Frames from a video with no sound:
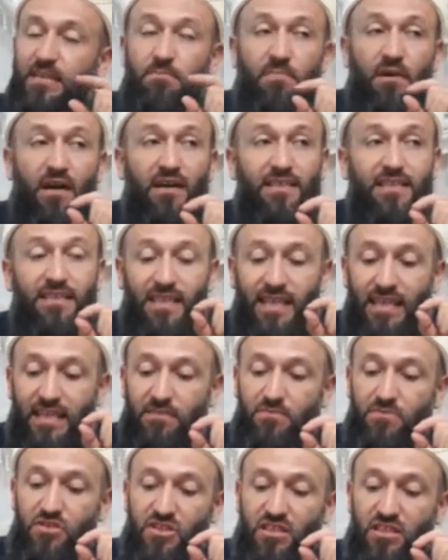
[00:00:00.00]
ibadet
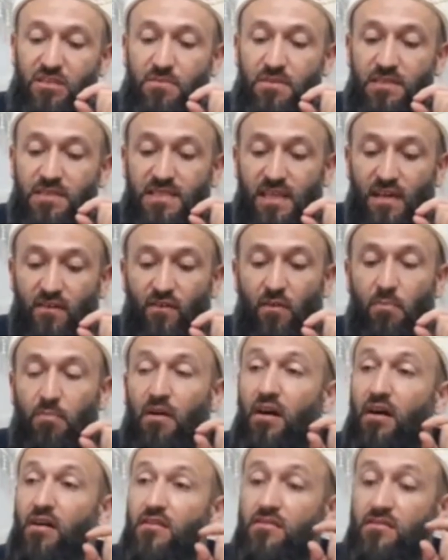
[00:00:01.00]
etmiş gibi sevap
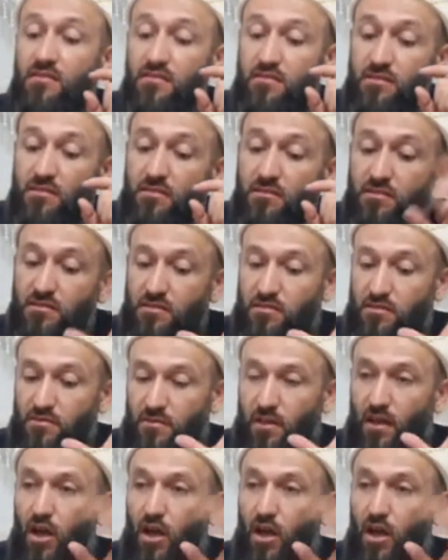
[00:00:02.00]
alır.